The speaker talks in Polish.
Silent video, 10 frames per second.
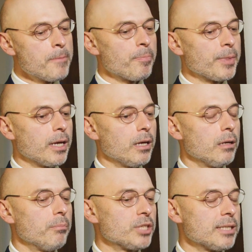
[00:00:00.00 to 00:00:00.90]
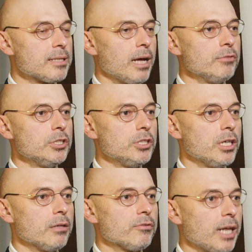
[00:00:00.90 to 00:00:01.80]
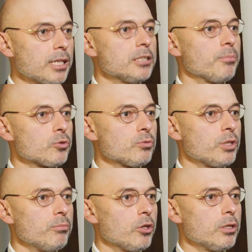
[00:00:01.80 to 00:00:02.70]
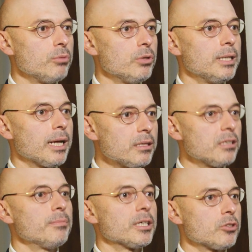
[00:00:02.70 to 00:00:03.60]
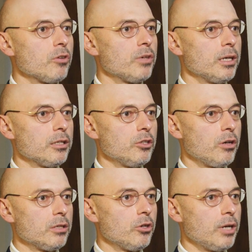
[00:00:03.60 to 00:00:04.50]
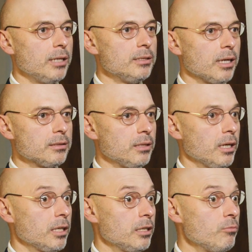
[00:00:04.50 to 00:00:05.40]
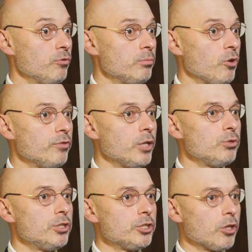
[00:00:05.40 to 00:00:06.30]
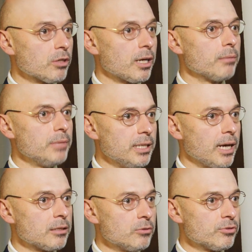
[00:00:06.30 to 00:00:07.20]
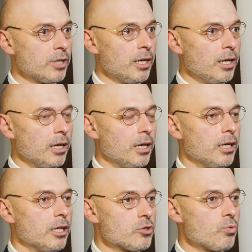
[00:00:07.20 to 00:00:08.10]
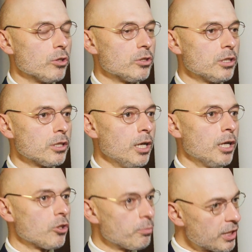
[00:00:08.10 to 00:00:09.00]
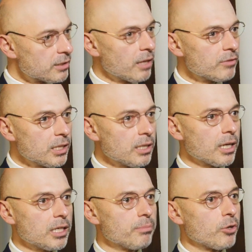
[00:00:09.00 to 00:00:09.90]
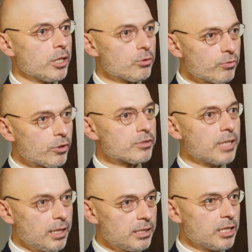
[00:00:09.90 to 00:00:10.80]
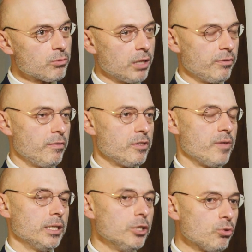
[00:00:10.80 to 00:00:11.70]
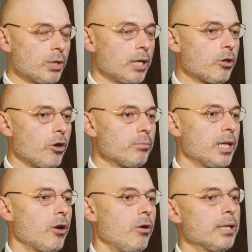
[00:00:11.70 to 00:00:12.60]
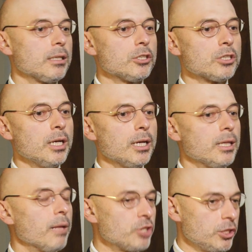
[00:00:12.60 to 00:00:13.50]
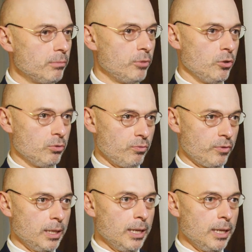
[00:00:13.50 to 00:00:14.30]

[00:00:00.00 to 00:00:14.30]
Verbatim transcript: e, przedstawić je w taki sposób, żeby one były natychmiastowe do, do realizacji. Tak? Kiedy mówimy o wielu dziesiątkach miliardów złotych, to przedstawienie takich projektów to wcale nie jest łatwe wyzwanie. I tutaj ogromna rola też dla przedsiębiorców.